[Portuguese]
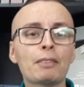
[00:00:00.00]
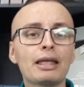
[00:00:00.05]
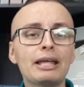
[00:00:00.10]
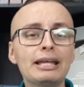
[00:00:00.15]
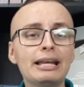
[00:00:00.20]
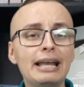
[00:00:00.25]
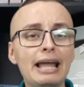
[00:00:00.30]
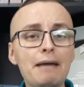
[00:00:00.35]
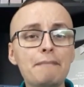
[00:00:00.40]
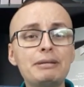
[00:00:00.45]

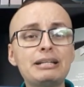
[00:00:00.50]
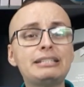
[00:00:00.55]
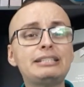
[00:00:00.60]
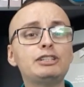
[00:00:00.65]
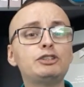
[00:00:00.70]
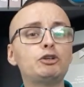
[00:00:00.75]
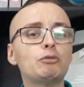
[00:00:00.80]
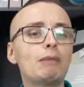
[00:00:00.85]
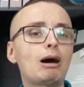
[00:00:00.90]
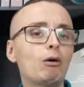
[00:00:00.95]
E
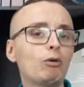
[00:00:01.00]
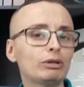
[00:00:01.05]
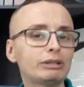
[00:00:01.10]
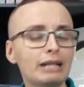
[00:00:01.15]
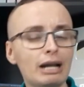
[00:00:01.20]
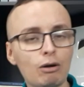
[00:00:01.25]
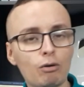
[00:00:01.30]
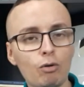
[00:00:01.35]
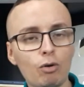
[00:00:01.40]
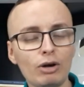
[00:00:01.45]
lembre-se de uma
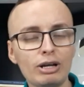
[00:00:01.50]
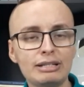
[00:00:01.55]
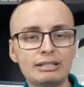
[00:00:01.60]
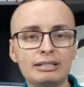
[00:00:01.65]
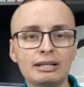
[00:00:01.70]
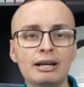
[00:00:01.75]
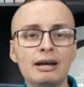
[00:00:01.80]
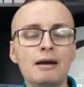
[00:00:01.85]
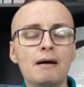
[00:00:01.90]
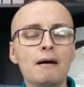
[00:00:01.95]
outra
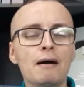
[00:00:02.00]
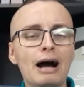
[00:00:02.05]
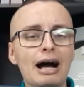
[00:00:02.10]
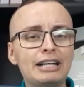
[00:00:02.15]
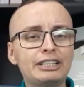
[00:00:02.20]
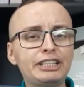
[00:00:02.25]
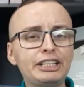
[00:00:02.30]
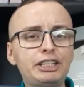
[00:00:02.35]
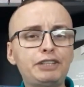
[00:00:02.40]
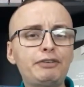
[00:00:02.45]
coisa:
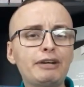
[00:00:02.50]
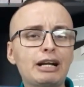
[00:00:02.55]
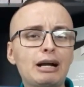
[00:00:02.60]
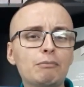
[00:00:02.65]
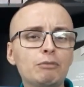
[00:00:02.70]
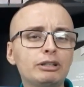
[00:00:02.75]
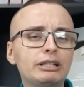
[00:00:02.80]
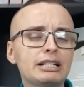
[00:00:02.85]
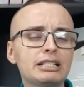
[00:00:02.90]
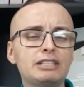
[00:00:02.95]
a gente fica
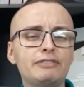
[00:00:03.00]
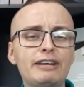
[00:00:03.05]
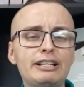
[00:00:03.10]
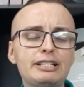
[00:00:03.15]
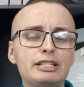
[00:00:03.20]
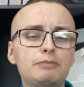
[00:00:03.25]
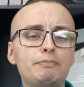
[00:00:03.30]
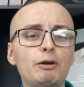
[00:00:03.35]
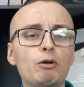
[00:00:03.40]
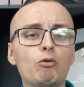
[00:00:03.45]
muitas
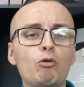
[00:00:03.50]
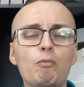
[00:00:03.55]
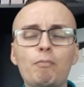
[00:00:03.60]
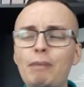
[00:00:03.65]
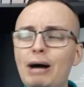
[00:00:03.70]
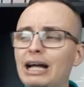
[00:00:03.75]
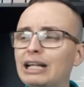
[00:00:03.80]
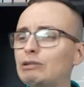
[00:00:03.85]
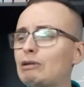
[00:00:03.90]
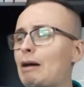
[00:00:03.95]
vezes
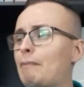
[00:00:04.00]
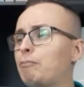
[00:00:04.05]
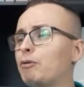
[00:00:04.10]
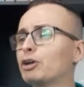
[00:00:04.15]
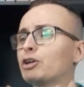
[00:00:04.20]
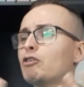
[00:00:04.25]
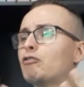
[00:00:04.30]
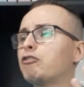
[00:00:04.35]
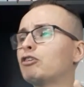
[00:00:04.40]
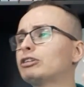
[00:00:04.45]
preocupado, ah,
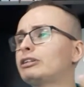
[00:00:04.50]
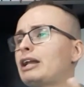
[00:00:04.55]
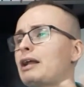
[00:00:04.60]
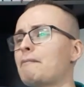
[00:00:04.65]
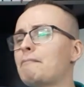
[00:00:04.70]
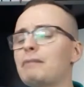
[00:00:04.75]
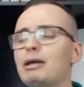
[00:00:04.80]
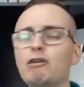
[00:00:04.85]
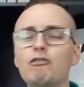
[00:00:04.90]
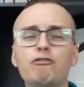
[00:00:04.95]
porque eu vou
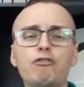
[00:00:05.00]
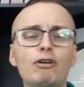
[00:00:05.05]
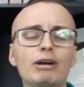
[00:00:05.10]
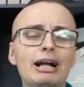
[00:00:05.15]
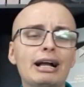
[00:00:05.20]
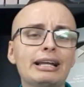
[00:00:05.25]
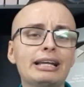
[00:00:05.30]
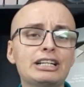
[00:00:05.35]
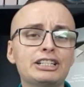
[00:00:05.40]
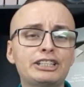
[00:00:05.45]
tremer, eu vou
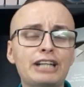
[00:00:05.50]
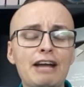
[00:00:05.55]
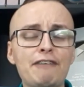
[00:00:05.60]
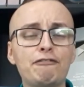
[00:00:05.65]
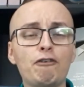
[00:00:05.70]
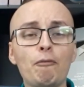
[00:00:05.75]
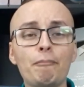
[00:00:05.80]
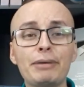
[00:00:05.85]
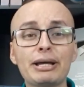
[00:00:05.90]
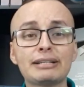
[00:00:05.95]
gaguejar e
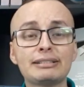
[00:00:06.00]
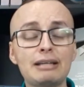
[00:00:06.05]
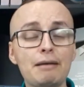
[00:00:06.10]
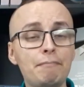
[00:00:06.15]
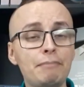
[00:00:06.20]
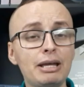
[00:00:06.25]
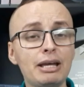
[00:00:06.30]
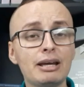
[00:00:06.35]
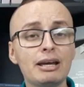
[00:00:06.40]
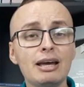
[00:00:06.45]
vão
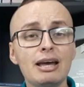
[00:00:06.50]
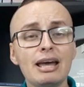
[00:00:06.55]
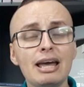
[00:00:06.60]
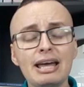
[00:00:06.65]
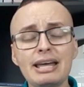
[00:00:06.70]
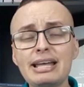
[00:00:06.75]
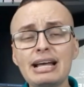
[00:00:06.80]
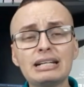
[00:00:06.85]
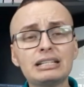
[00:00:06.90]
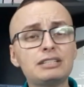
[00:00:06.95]
perceber.
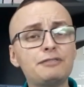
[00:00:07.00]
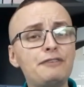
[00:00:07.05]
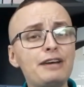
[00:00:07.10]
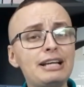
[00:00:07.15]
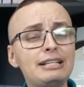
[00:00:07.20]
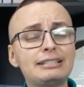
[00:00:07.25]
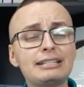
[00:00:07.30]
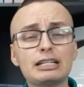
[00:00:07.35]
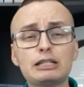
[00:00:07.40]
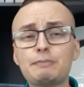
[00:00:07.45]
E às
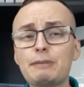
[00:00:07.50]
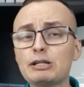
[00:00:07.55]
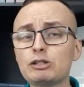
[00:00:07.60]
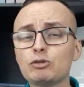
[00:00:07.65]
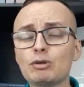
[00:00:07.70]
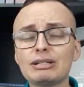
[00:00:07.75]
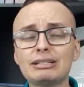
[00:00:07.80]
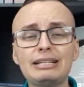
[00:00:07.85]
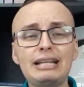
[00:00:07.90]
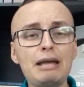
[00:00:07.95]
vezes as
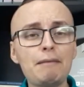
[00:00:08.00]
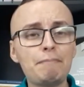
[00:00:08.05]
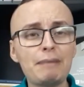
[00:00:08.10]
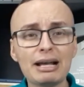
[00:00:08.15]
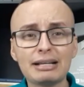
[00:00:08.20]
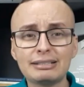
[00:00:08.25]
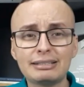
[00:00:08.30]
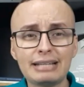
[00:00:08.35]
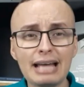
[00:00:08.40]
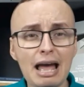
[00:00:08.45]
pessoas nem
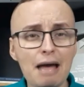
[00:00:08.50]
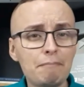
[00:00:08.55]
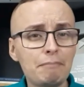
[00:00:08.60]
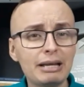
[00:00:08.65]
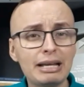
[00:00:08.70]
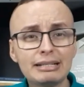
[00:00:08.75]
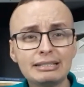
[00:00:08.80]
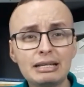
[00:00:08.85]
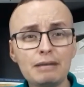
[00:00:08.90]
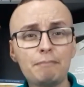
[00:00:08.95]

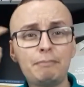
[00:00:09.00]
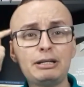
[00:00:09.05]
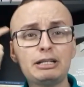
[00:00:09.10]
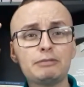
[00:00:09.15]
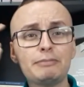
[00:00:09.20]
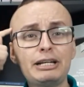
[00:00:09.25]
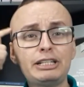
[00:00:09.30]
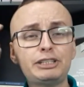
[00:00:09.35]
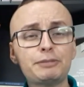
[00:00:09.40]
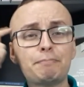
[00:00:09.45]
percebem, é
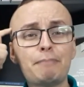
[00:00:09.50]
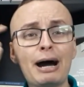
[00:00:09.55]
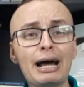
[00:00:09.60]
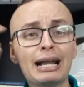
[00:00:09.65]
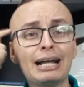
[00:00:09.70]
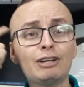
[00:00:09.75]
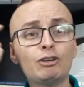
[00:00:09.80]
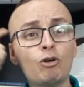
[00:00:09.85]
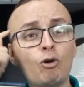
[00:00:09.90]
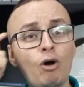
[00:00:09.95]
simplesmente
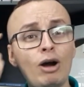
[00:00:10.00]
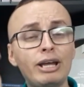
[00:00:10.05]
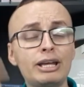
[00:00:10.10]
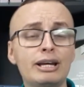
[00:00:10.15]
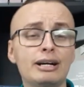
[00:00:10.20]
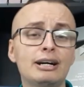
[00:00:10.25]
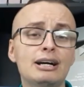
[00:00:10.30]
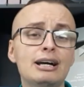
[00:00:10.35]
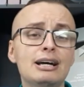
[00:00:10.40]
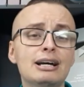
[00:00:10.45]

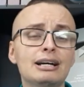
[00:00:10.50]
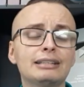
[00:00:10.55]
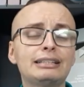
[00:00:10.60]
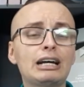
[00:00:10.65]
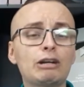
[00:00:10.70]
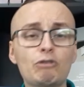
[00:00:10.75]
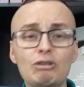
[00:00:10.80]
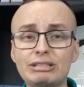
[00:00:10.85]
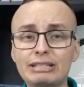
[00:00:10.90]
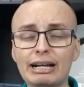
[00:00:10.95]
paranoia
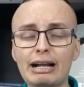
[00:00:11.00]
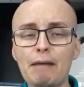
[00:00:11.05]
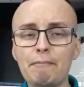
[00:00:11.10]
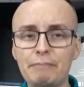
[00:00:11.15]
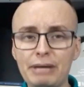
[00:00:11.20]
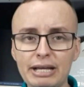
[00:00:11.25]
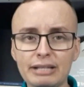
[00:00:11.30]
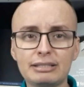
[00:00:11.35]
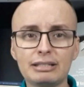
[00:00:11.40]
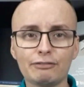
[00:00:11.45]
da nossa
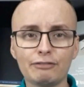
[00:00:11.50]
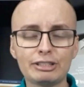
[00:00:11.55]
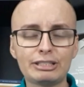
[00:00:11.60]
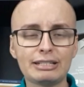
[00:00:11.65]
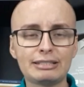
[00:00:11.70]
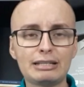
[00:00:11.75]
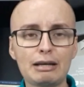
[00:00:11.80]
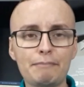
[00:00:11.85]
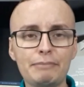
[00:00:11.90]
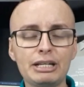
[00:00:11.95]
cabeça,
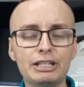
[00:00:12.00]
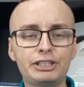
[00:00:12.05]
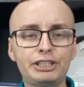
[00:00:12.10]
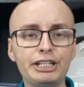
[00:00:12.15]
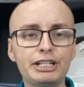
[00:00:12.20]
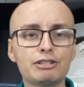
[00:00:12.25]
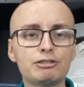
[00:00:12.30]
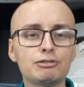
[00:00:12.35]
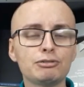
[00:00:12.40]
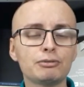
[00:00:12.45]
você sabia
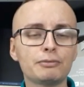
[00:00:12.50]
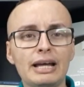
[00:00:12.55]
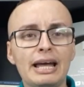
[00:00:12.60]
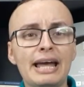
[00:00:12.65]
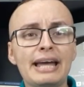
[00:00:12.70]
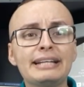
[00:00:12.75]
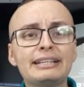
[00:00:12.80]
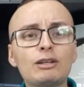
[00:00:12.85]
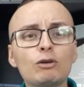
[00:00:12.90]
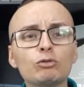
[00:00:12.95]
disso?
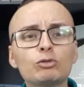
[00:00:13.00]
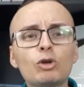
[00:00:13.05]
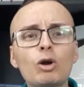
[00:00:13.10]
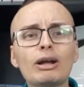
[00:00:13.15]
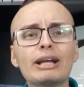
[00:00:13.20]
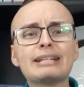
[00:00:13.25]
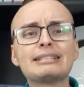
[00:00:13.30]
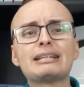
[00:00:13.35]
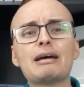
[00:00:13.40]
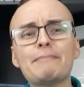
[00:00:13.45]
Então
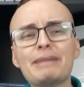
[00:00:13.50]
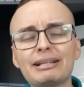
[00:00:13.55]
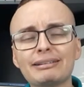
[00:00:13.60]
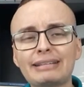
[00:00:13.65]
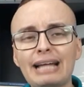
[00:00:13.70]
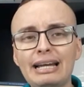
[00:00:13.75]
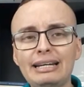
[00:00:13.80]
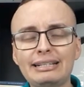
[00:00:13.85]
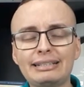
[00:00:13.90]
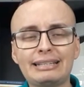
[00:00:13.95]
troque essa
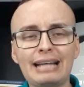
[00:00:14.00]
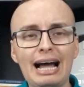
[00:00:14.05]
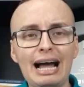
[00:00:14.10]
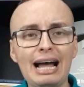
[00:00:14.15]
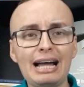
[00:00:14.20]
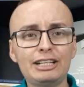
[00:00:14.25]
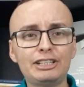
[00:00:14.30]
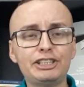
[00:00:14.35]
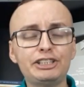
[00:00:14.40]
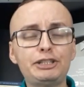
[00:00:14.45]

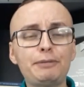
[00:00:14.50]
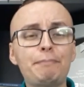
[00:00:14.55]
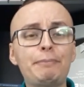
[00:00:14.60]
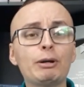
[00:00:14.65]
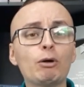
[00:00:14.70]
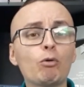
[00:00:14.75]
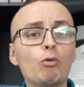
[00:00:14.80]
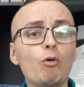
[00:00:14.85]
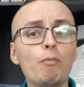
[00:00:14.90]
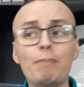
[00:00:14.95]
mentalidade de
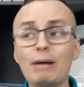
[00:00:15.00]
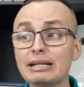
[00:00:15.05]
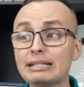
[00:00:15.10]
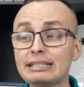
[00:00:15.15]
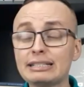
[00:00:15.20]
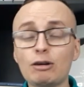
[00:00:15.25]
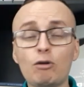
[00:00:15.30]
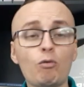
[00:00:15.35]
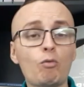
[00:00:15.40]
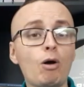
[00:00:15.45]

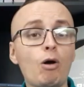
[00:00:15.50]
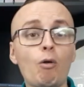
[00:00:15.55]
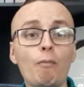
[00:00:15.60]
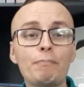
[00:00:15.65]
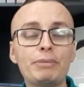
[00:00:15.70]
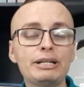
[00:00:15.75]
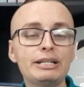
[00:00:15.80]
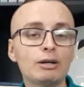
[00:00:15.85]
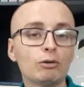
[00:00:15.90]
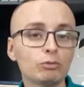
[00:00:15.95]
preocupação com a
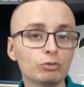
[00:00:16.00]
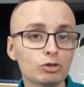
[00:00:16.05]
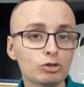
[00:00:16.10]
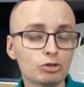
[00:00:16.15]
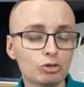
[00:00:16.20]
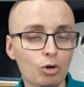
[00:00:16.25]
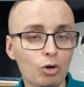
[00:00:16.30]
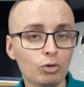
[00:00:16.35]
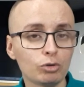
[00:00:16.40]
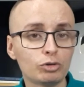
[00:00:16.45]
opinião
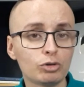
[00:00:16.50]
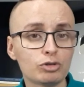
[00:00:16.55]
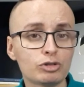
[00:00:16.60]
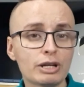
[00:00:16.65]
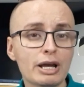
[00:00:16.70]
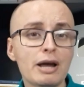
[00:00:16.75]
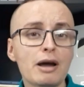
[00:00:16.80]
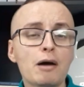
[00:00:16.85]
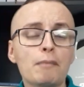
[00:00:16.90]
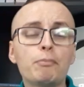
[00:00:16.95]
dos
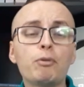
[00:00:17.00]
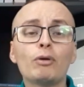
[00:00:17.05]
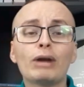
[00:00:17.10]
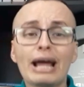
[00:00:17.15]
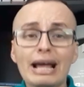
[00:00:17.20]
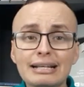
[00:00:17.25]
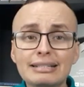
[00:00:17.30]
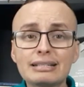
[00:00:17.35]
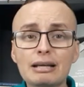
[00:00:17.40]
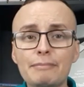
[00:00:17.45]
outros por
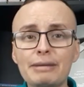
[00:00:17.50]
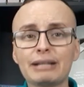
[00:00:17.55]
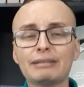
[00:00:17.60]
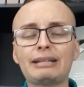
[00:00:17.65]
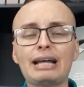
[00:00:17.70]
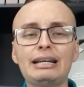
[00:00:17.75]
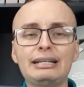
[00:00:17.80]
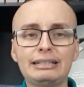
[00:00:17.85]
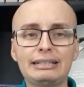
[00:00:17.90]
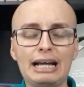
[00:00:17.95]
essa
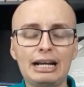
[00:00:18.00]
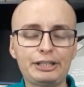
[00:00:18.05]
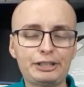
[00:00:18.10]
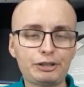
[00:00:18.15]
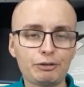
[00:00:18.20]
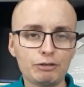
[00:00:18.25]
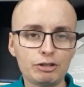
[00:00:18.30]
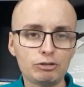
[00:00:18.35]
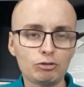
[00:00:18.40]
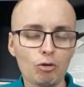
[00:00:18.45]

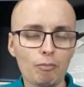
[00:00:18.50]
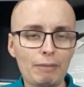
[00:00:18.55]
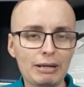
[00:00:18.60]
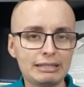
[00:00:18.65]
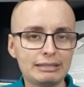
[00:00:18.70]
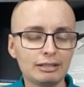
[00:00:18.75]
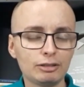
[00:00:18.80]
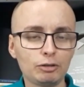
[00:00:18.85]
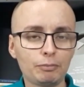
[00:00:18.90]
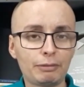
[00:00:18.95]
mentalidade que eu estou
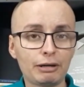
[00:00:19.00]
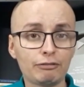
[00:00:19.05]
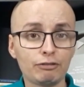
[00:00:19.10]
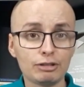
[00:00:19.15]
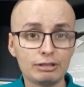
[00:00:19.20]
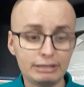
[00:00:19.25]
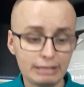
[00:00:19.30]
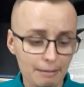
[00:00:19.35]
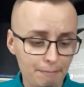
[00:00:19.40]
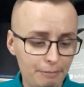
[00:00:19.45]
passando para
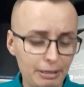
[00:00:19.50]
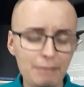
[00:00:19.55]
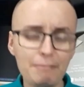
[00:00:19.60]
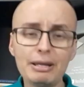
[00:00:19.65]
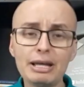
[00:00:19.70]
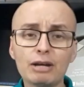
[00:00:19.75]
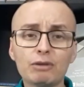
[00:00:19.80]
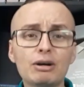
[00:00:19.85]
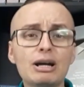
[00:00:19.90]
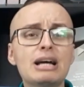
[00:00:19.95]
você.
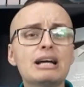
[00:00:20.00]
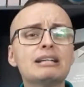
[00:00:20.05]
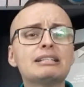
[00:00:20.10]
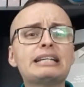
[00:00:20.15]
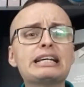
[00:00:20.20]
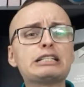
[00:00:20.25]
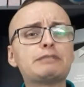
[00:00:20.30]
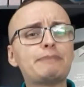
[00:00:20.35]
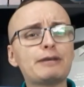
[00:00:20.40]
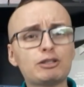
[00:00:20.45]
Primeiro,
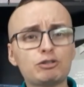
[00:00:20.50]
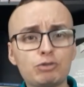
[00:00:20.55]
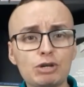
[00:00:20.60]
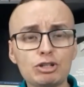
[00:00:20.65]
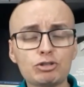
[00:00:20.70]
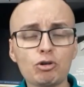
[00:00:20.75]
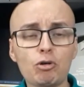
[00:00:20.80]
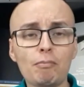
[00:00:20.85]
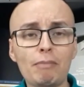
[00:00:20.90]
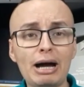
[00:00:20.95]
se as
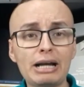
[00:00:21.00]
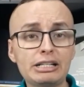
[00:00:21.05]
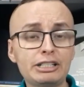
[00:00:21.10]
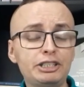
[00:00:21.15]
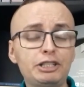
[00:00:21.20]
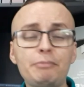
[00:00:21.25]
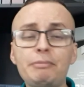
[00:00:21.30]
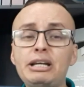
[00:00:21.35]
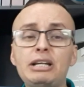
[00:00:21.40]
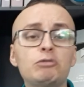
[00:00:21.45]
pessoas zombarem
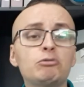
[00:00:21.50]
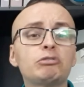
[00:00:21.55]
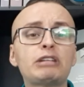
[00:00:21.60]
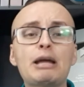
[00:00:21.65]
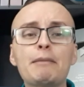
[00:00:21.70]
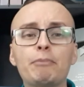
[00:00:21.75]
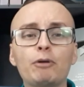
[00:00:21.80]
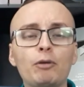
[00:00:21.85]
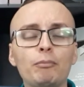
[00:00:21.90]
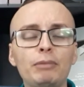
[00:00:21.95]
de mim, não
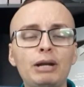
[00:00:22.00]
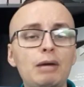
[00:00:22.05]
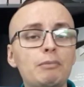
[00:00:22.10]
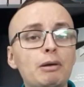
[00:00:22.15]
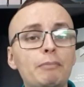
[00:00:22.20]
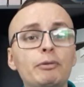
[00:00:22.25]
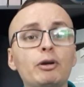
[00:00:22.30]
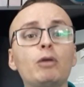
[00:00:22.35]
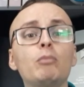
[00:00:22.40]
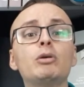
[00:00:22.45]
tem
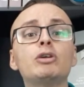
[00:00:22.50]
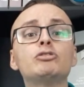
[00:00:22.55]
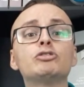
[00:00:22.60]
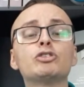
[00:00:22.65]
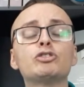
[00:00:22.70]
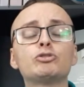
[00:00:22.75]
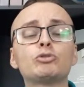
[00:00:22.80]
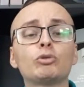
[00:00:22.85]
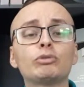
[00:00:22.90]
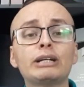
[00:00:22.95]
problema, pelo menos
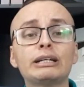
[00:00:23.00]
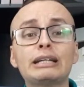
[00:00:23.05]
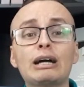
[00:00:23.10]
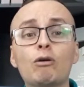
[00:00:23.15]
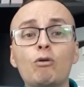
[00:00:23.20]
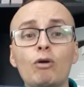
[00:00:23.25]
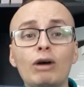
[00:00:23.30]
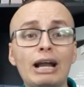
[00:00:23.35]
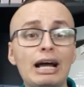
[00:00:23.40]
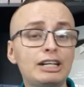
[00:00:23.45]
eu estou tendo a
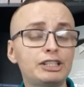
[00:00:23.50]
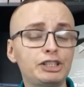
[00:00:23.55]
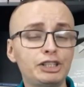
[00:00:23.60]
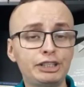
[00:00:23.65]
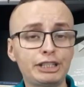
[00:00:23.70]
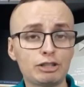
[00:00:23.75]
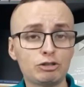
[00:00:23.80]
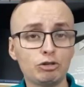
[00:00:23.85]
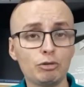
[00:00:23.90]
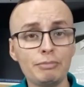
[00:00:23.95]

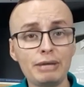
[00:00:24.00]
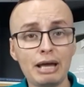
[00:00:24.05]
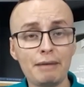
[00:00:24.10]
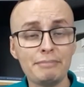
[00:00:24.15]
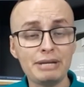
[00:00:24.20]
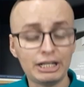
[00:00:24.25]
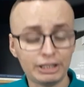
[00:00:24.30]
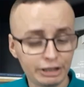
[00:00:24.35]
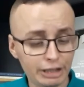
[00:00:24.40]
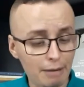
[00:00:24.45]
coragem de assumir a
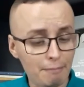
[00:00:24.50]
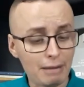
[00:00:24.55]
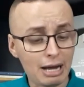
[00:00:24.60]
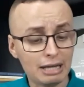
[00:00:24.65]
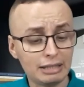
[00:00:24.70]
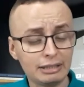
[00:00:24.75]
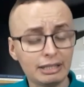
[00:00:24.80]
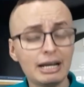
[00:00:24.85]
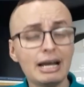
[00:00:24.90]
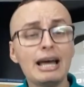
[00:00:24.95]
minha
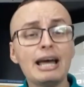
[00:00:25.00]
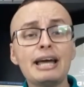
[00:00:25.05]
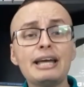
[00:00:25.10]
chamada.